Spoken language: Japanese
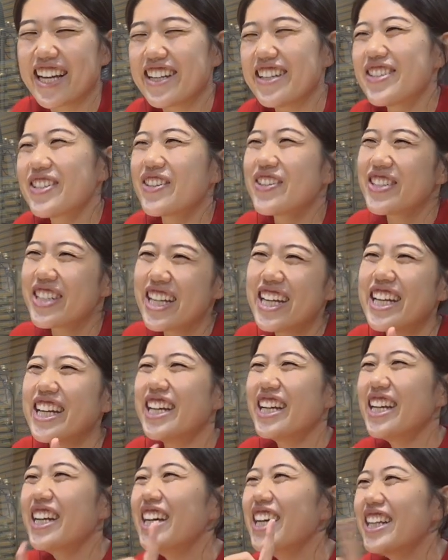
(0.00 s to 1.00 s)
劇場
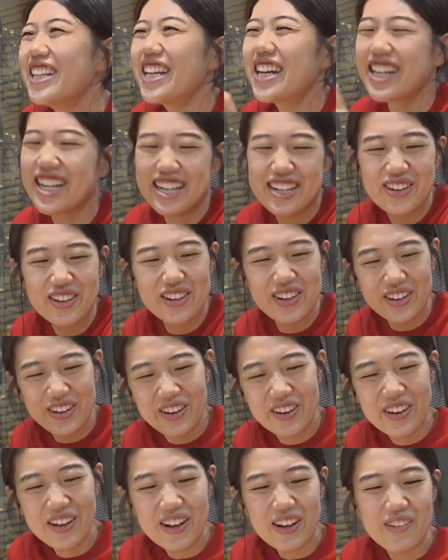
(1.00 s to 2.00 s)
になんかいろい
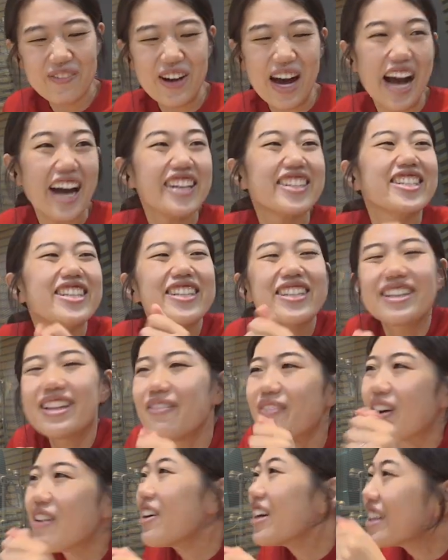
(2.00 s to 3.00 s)
ろ走っ
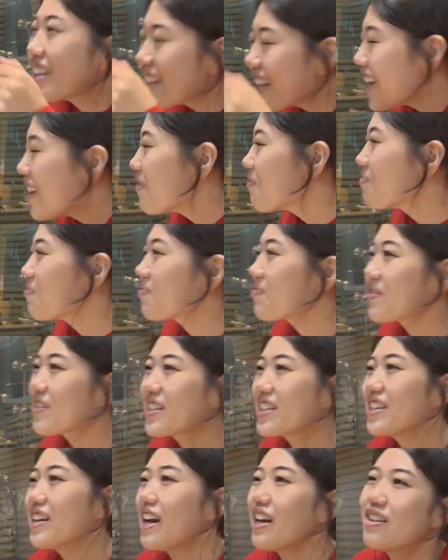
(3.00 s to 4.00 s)
て回って
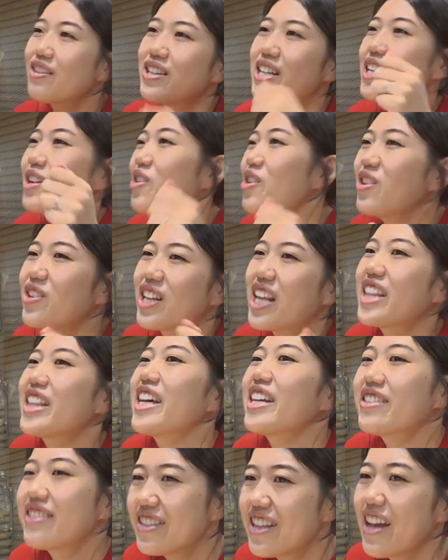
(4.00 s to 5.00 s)
いろいろ
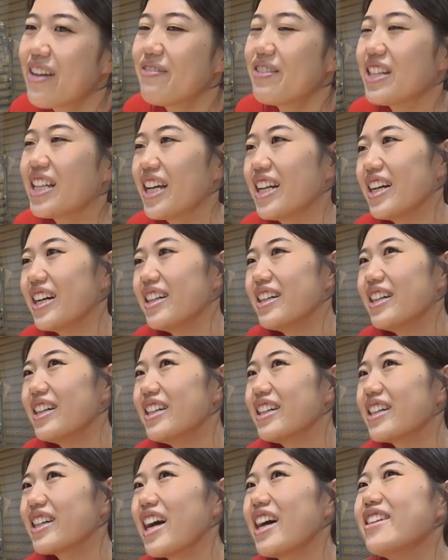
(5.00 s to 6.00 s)
ネタしてみたいな。
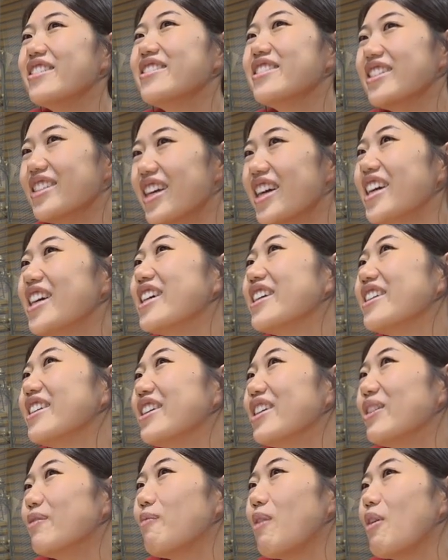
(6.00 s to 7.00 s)
感じで
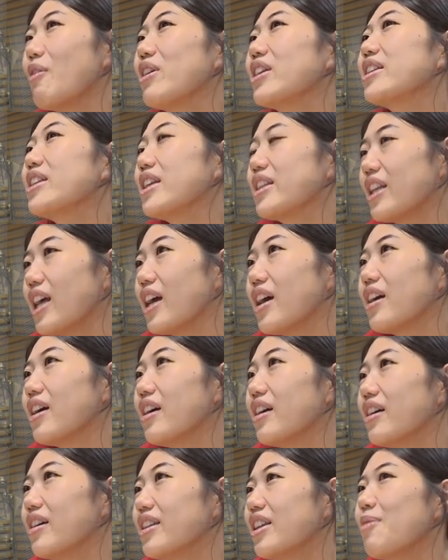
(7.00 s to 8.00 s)
回ってて
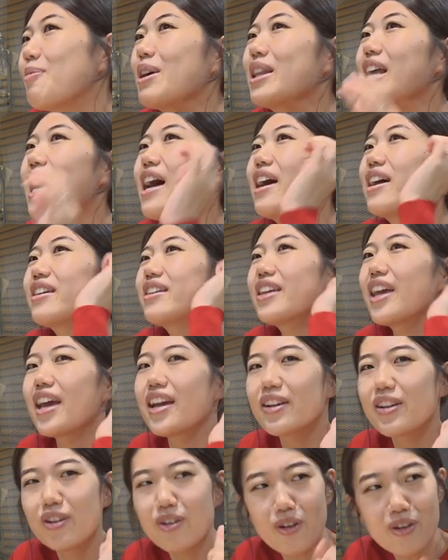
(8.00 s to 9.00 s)
でまた
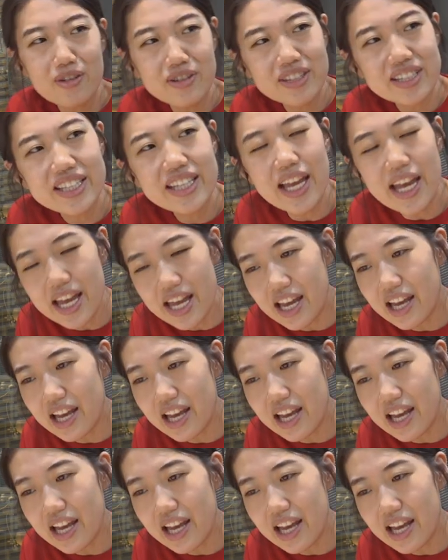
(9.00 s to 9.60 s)
結婚して